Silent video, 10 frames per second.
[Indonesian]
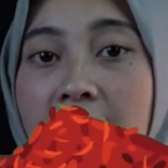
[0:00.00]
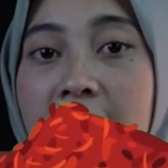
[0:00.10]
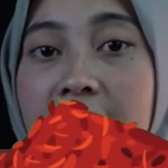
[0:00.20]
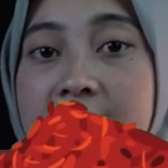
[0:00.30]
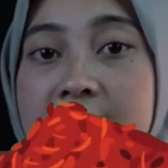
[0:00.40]

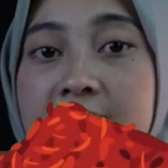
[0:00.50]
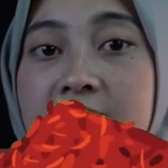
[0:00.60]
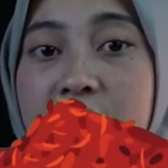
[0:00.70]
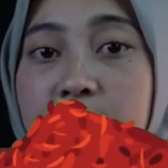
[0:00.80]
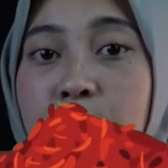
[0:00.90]
adalah
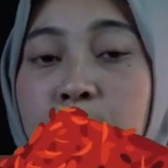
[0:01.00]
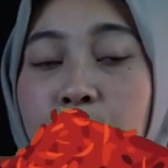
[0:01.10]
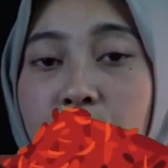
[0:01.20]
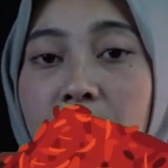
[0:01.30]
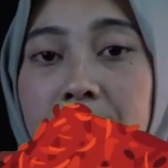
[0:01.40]
sejenis
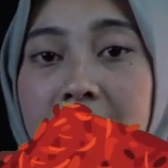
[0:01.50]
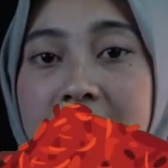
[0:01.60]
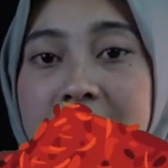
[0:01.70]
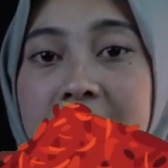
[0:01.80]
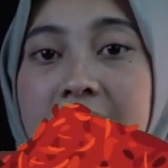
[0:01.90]
bumbu yang
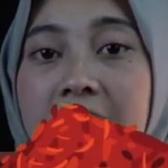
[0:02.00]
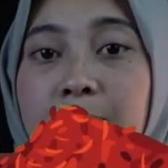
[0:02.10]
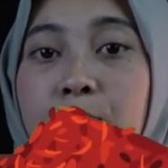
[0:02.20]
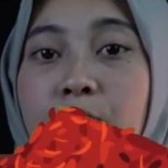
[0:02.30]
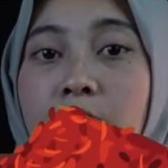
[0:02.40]
berasal dari
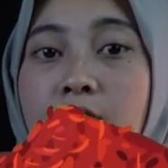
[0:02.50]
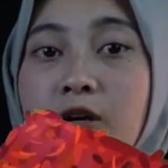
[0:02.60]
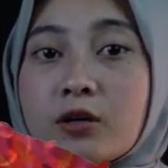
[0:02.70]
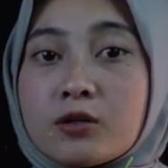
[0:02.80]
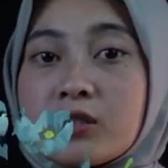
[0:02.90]
bunga
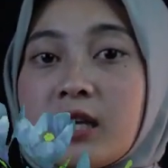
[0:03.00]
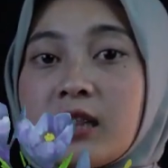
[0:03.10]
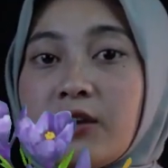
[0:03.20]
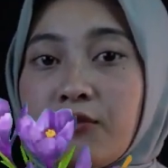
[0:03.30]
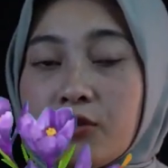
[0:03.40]
Crocus
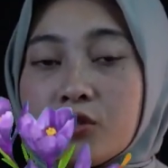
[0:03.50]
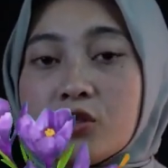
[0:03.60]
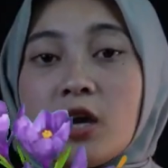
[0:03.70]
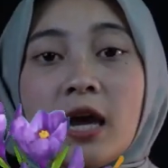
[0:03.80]
sativus